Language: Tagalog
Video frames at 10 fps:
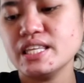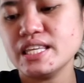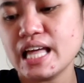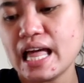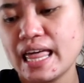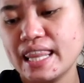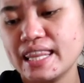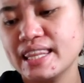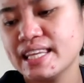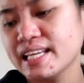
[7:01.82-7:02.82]
ganyan.
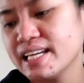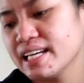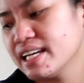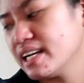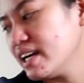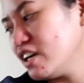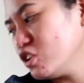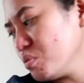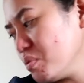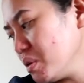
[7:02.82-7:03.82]

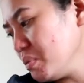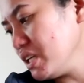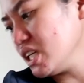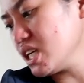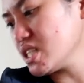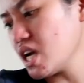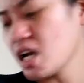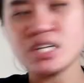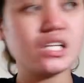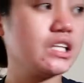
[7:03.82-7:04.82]
Ano po bang binigay
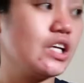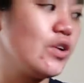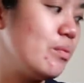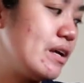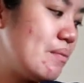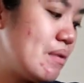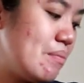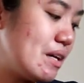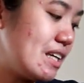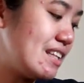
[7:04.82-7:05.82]
sa akin? Hindi ko pa
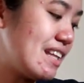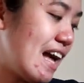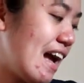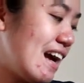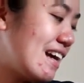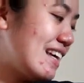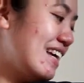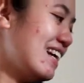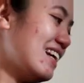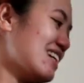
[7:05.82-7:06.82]
napapakita.
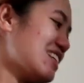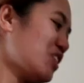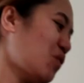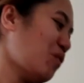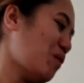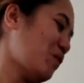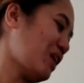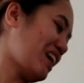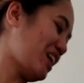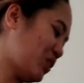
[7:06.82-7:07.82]
Kakagigil kasi itong
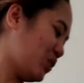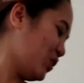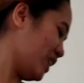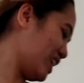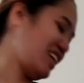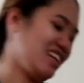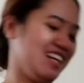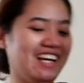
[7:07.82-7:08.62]
memory card ko eh.